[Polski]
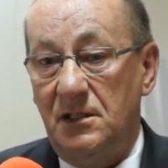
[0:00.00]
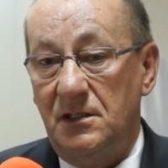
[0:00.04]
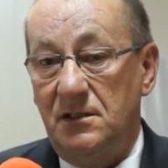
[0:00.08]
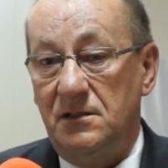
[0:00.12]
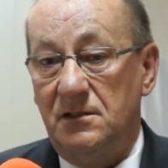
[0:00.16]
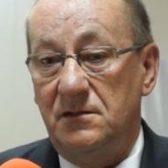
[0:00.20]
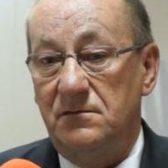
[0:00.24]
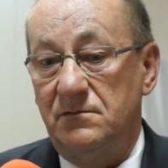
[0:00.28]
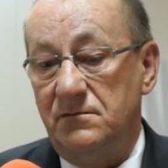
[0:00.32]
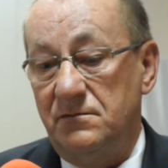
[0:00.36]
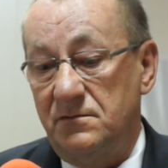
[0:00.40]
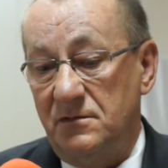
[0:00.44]

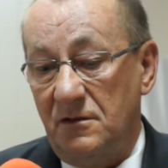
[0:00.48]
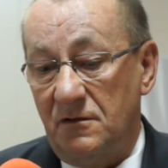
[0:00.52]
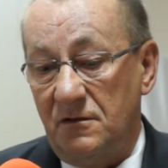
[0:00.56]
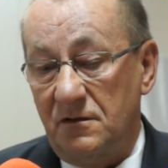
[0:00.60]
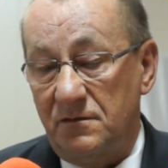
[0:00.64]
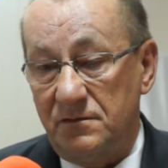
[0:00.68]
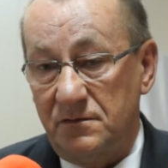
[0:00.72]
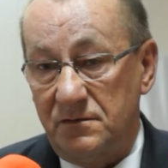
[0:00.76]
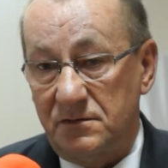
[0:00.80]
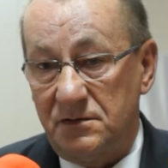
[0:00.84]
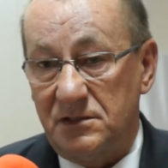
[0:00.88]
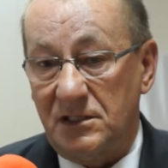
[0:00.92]
e,
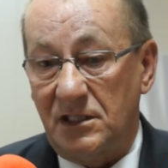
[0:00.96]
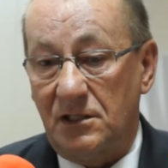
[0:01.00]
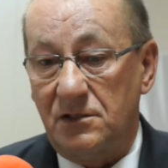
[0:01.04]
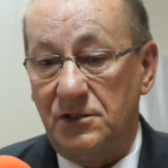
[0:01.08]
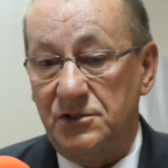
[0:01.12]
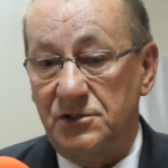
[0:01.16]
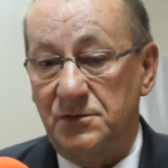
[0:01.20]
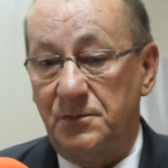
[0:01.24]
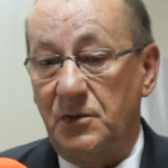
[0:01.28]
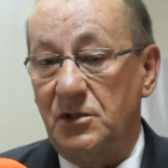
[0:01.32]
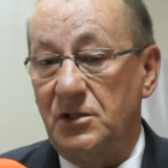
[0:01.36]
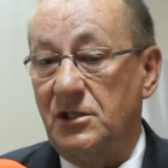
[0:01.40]
no,
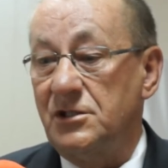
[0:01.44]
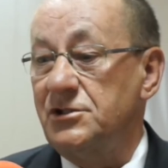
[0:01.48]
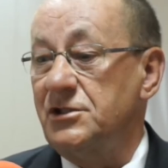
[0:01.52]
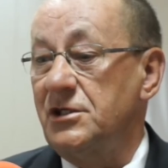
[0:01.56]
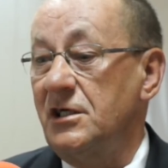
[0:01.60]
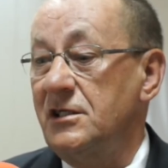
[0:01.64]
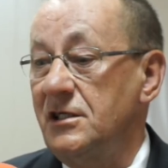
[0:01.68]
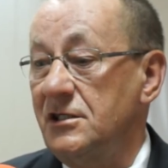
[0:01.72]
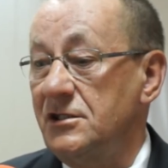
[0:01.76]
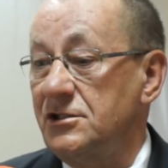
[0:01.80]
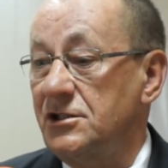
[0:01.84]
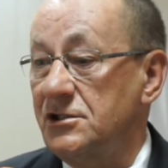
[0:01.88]
zachodzi
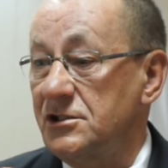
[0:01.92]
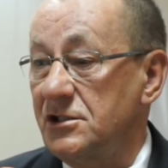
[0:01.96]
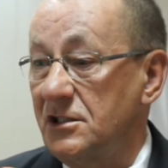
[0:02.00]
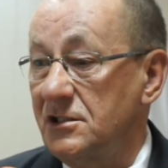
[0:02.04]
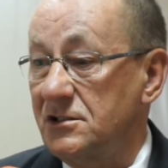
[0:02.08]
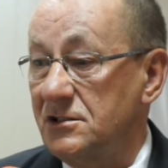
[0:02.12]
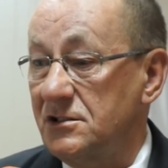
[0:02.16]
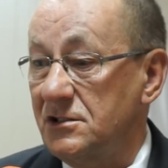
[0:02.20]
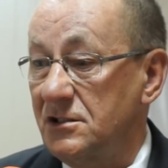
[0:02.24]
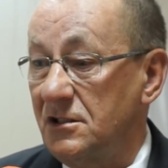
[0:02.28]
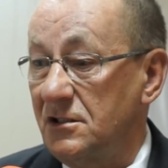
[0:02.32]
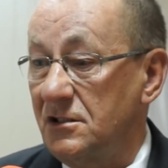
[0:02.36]
podejrzenie, że
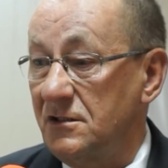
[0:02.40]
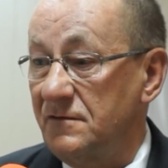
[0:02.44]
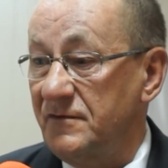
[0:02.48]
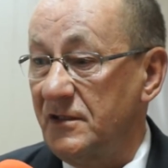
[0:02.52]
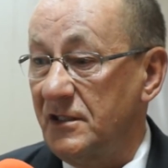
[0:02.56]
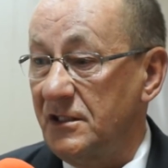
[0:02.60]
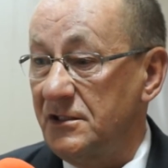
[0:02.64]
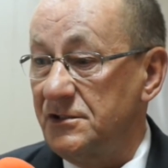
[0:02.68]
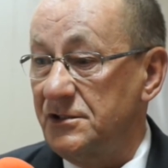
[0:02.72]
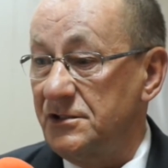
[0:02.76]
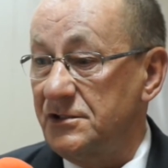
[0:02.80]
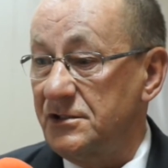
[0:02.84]
często
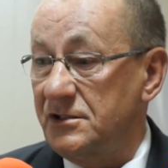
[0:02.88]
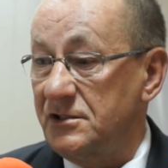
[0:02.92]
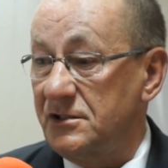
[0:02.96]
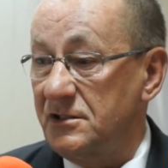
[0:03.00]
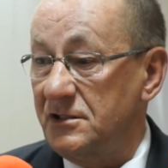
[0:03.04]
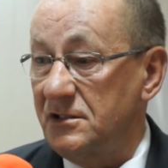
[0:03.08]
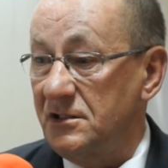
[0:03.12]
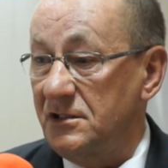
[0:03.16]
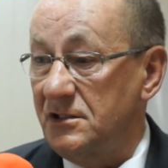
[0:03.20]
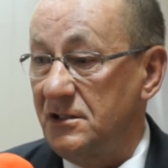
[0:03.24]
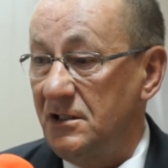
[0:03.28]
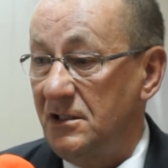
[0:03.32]
wręcz
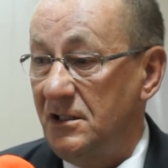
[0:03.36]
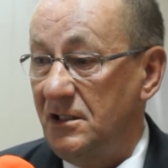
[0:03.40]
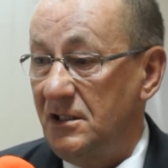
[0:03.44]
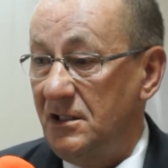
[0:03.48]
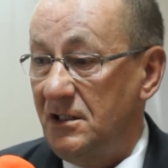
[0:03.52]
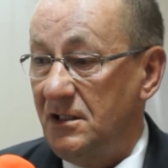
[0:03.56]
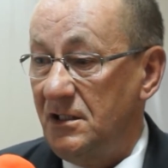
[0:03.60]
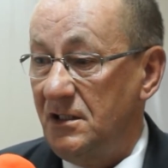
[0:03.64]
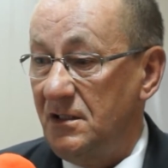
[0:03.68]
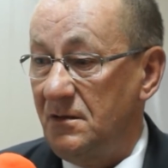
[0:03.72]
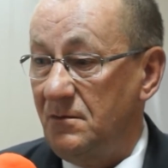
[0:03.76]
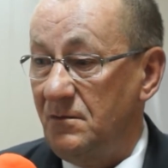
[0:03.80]

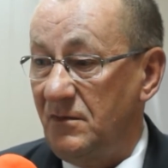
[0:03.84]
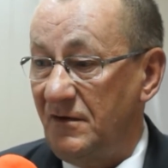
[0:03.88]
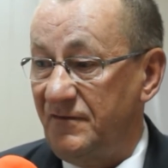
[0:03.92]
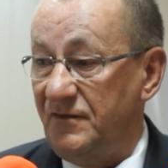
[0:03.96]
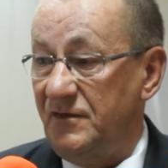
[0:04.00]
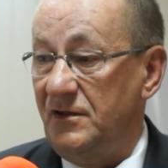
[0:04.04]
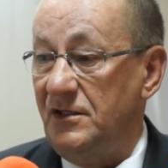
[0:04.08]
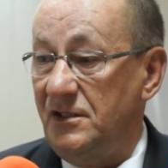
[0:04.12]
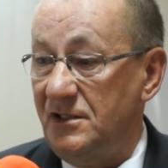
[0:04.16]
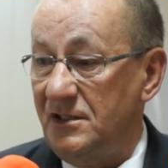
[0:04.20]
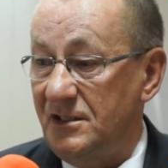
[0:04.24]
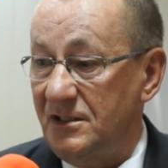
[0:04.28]
e,
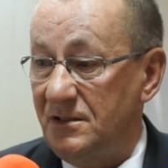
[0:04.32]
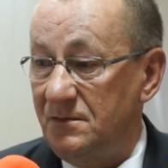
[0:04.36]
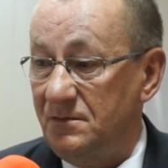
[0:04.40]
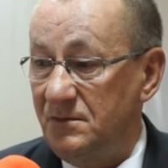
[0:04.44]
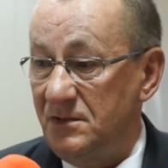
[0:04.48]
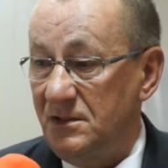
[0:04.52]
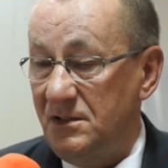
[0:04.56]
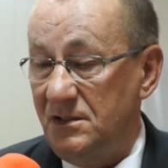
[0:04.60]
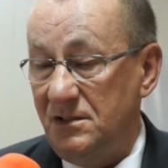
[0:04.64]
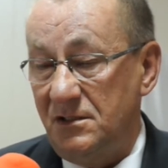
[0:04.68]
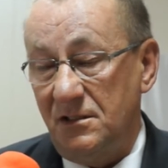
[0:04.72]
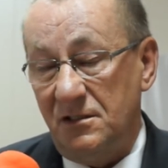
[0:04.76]

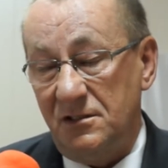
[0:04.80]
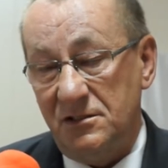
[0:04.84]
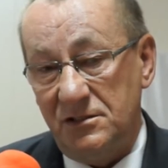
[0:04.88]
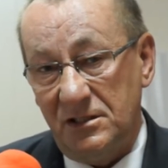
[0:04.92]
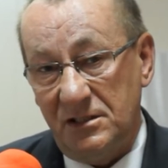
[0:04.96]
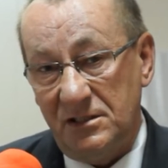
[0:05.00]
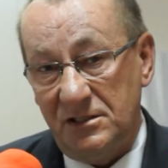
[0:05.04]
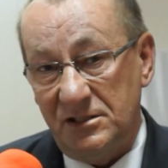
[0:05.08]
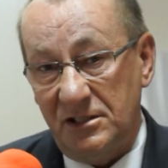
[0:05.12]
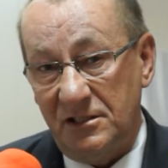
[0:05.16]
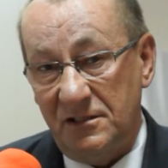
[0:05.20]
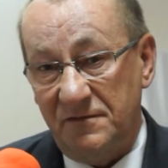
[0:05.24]
mafijnym i to
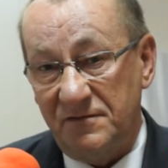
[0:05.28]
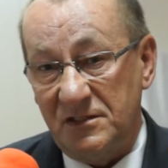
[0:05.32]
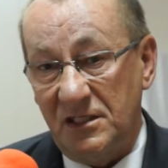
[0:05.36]
się dzieje w